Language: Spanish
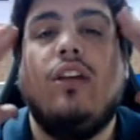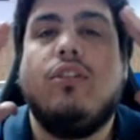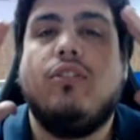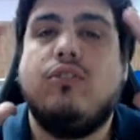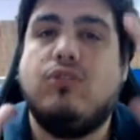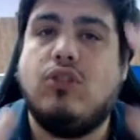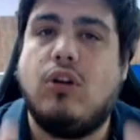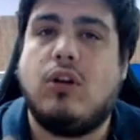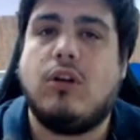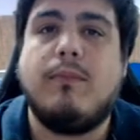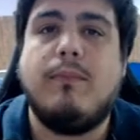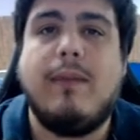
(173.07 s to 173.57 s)

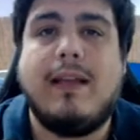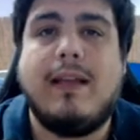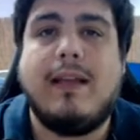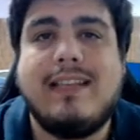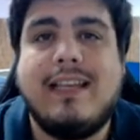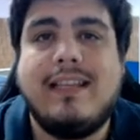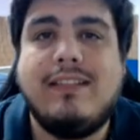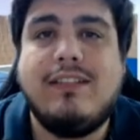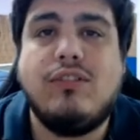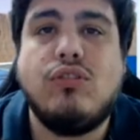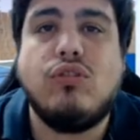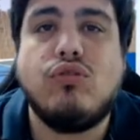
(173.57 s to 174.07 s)
Short me hace
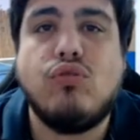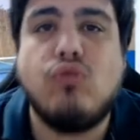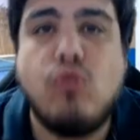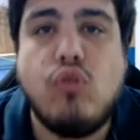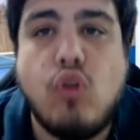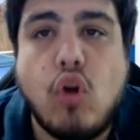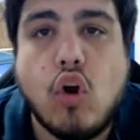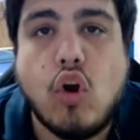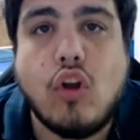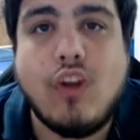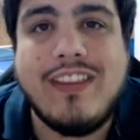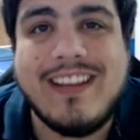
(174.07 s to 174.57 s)
decir, sos un
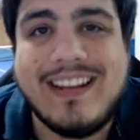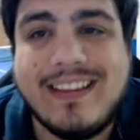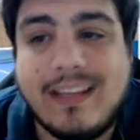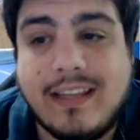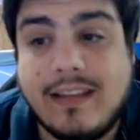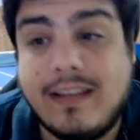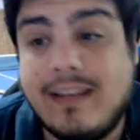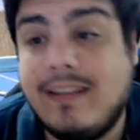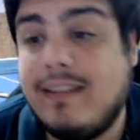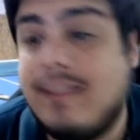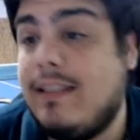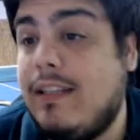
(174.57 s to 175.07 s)
loco, entraste
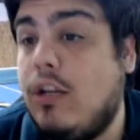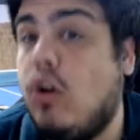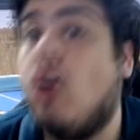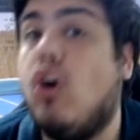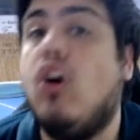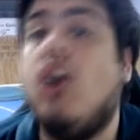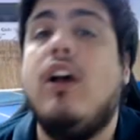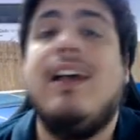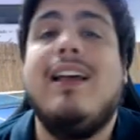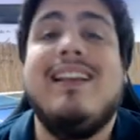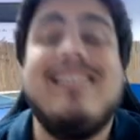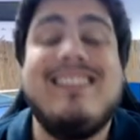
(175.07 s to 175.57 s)
en
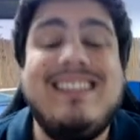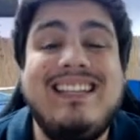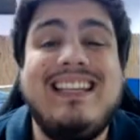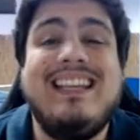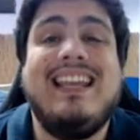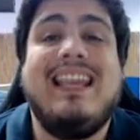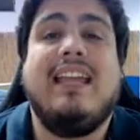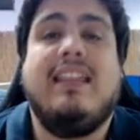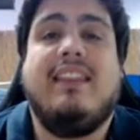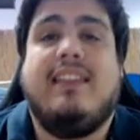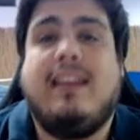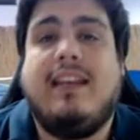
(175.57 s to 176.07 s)
35. Sí,
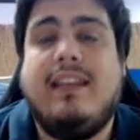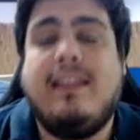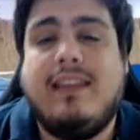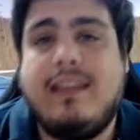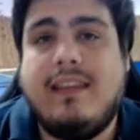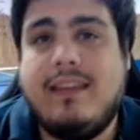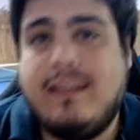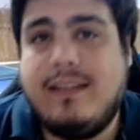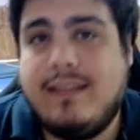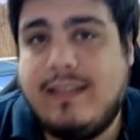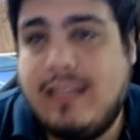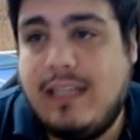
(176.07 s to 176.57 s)
entré en
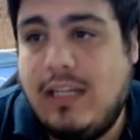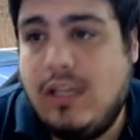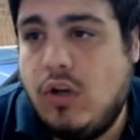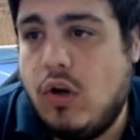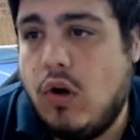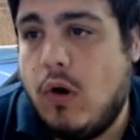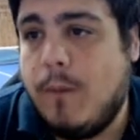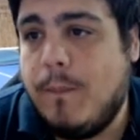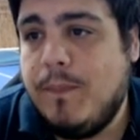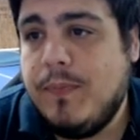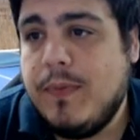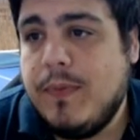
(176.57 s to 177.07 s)

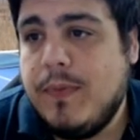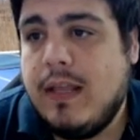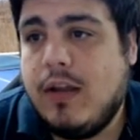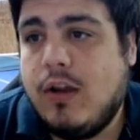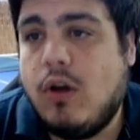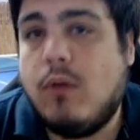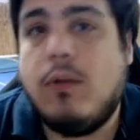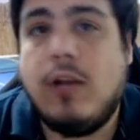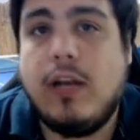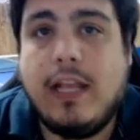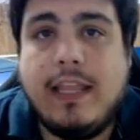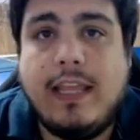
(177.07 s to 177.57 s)
35.
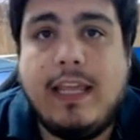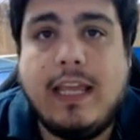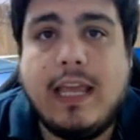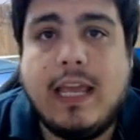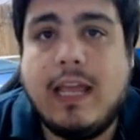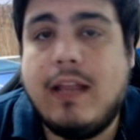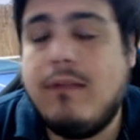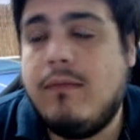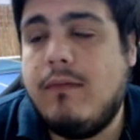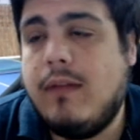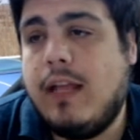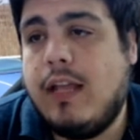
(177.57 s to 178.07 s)
Como les
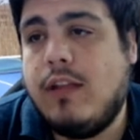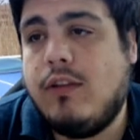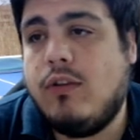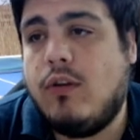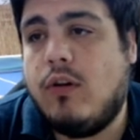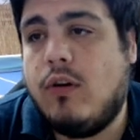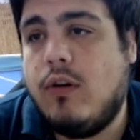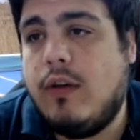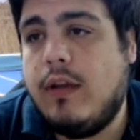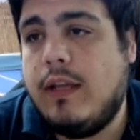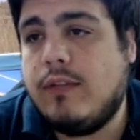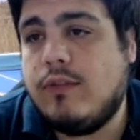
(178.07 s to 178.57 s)
dije,
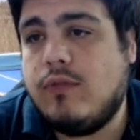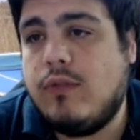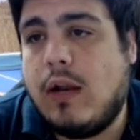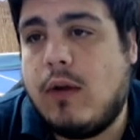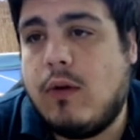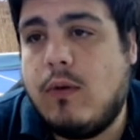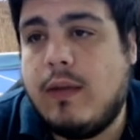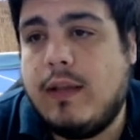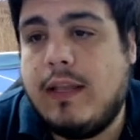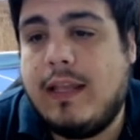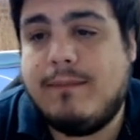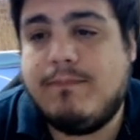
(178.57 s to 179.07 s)
esto es una
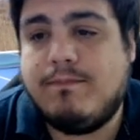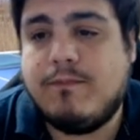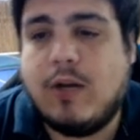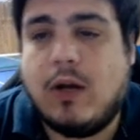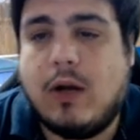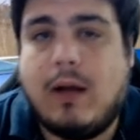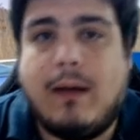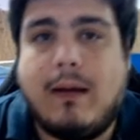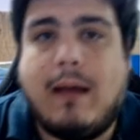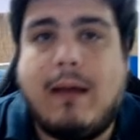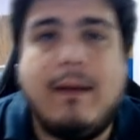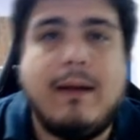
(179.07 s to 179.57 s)
eh,
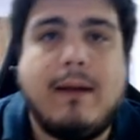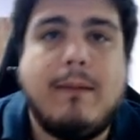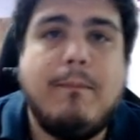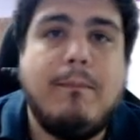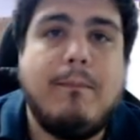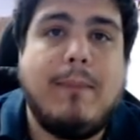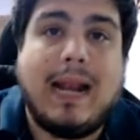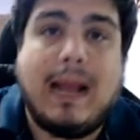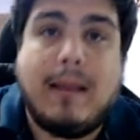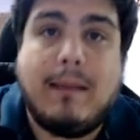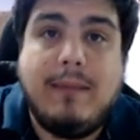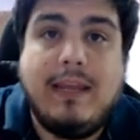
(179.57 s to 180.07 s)
A ver,
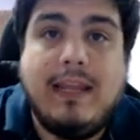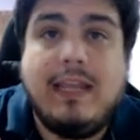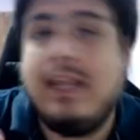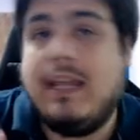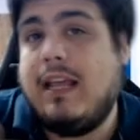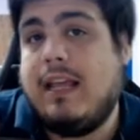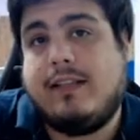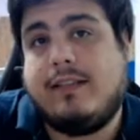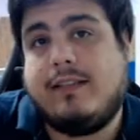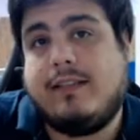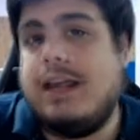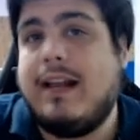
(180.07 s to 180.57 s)
para mí
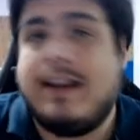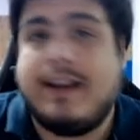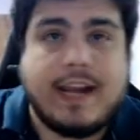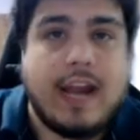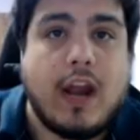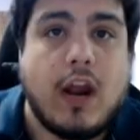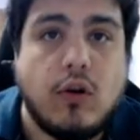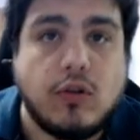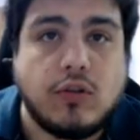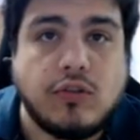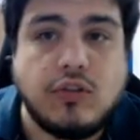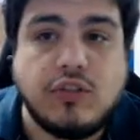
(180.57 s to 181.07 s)
es
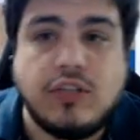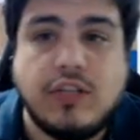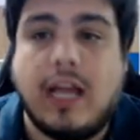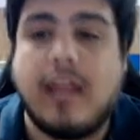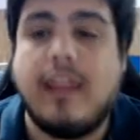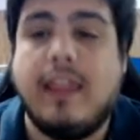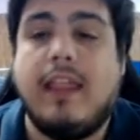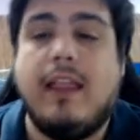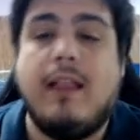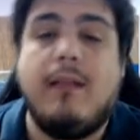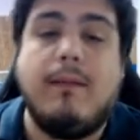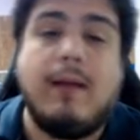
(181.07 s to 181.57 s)
riesgoso ya
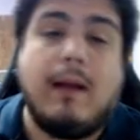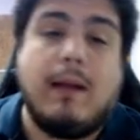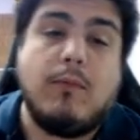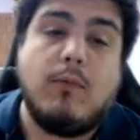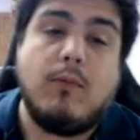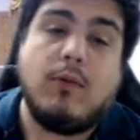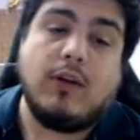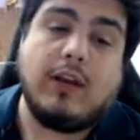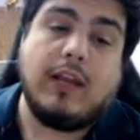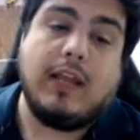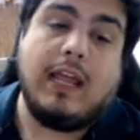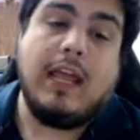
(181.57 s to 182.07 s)
desde el
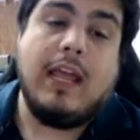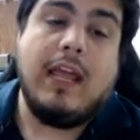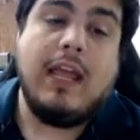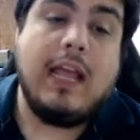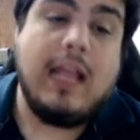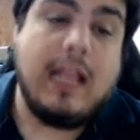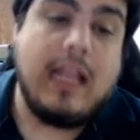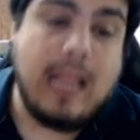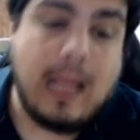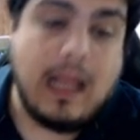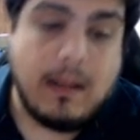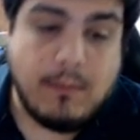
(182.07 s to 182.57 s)
porque la